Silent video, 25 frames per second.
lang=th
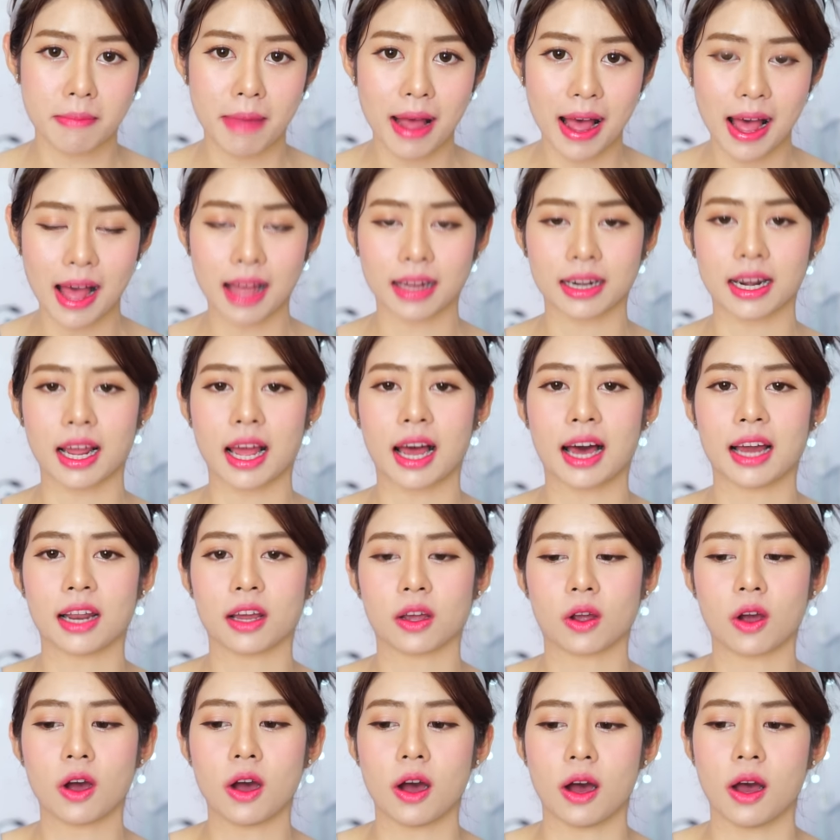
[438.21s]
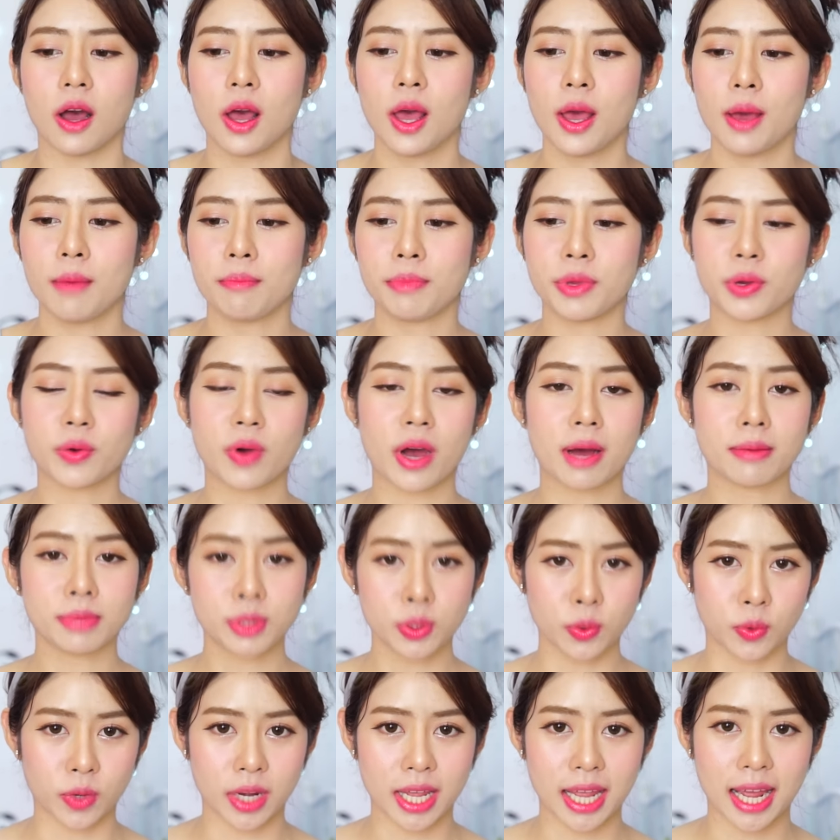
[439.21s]
มากๆนะคะ แล้วก็มีความ
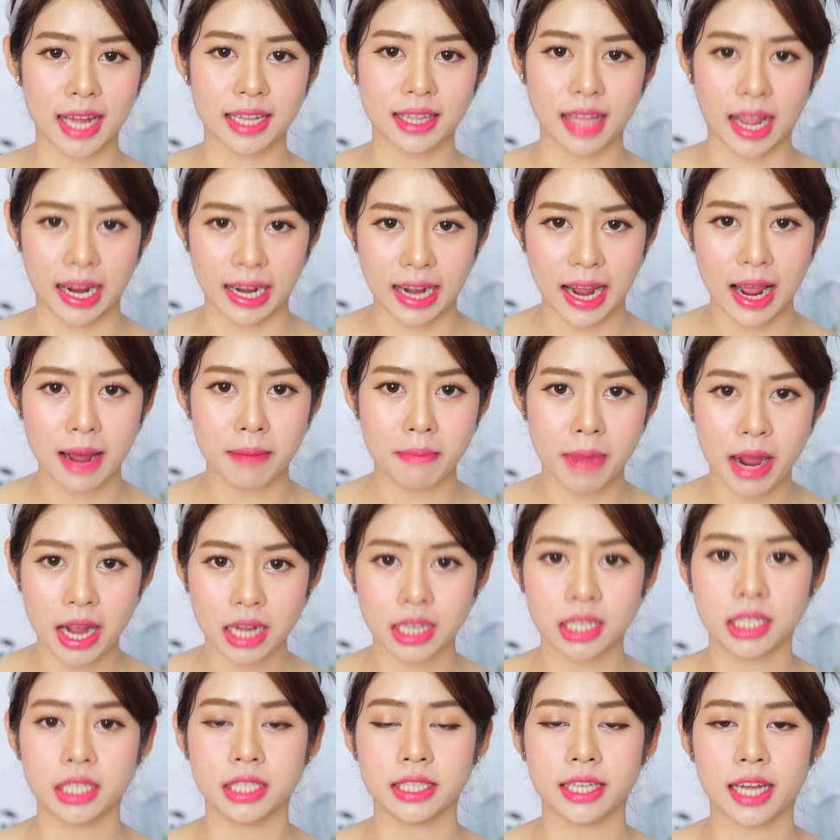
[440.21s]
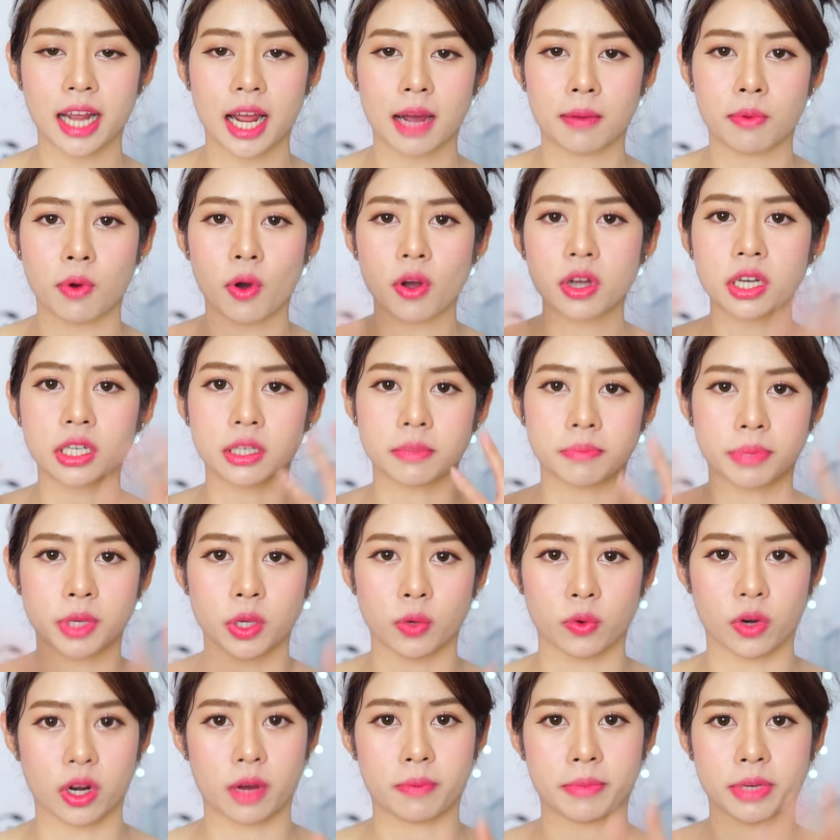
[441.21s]
สุขในการแต่งหน้ามากขึ้นนะคะเพราะว่าคือ
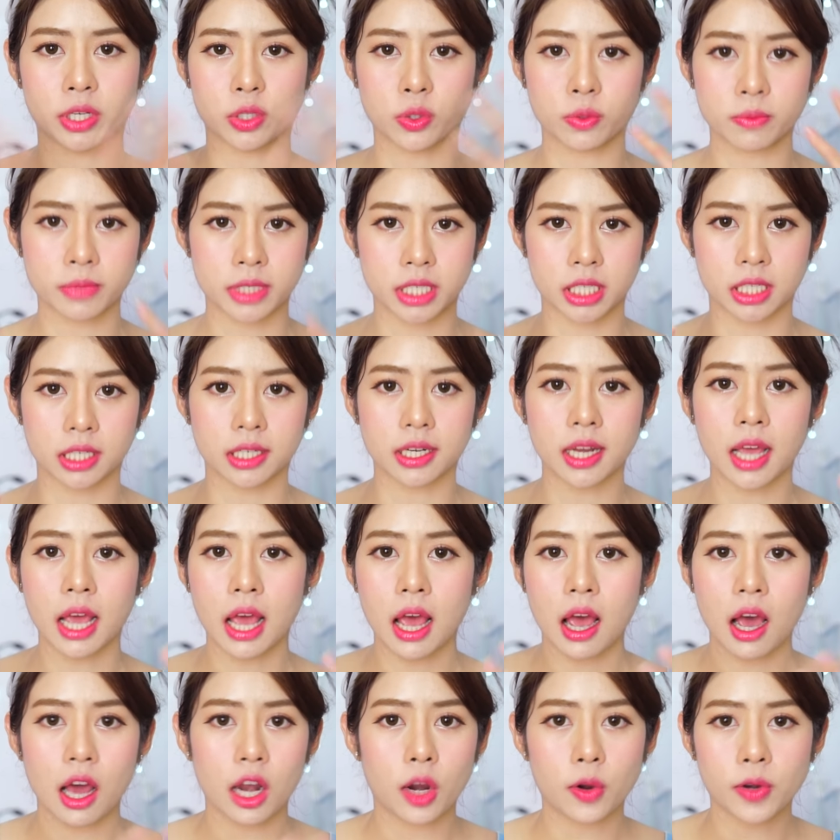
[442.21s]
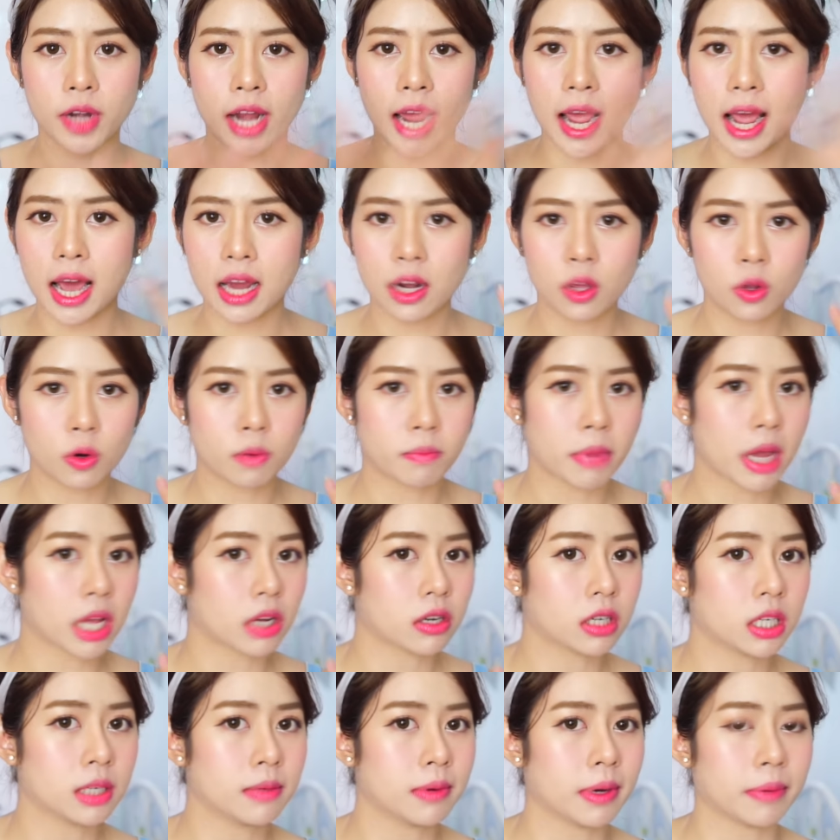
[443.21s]
ผิวเรามันชุ่มชื้นเราทาเลยลงไป
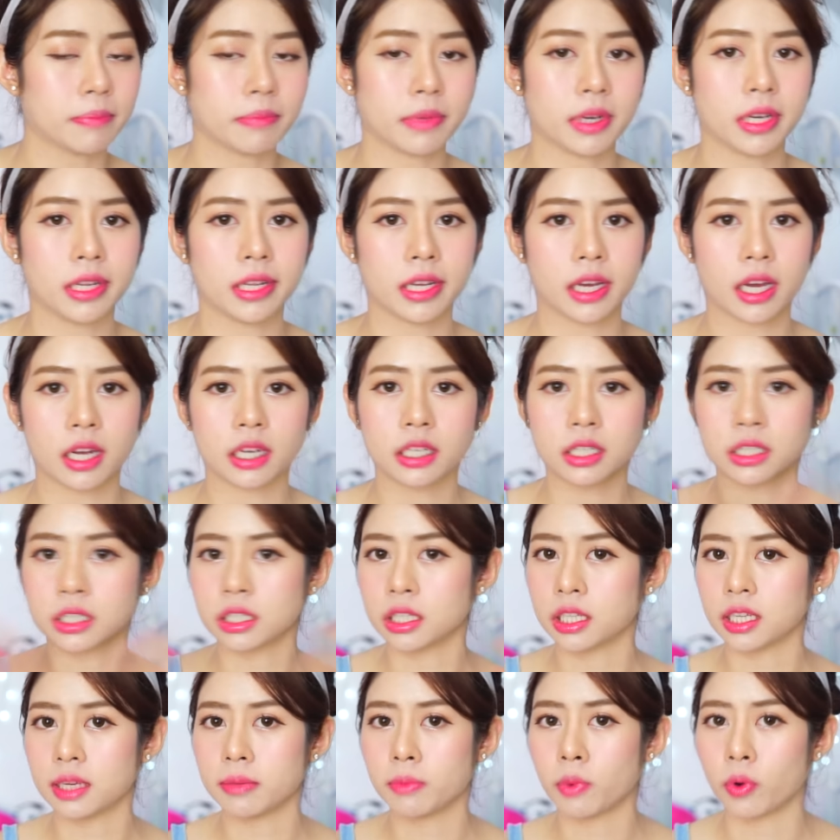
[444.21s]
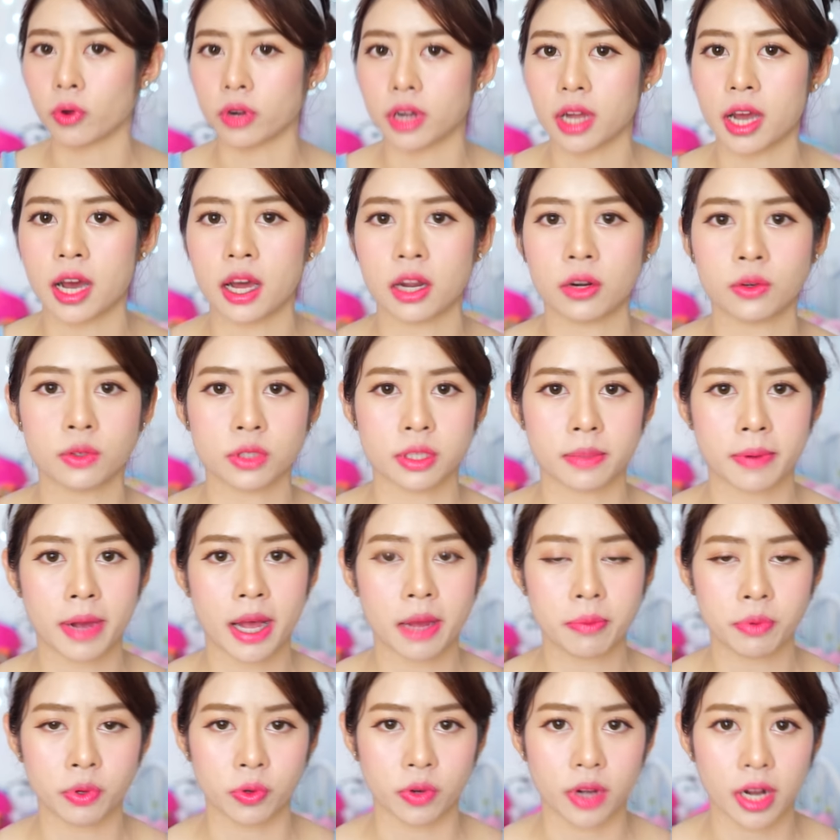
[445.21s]
ก็คือแบบเนียนคือดีหมดนะคะดูส
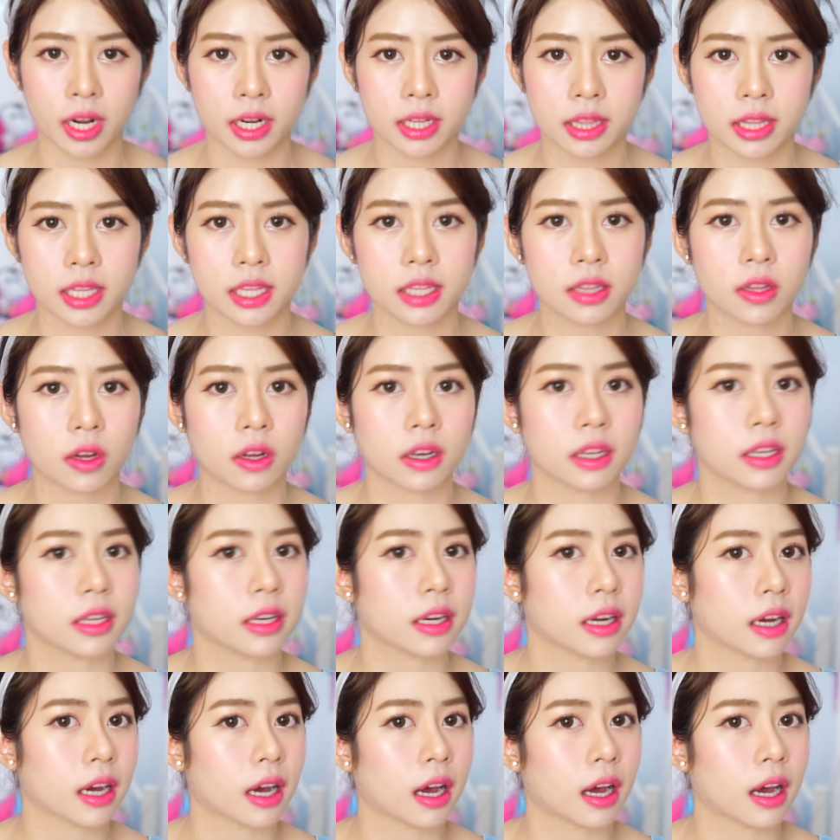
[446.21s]
ภาพผิวหน้าตีตอนนี้นะ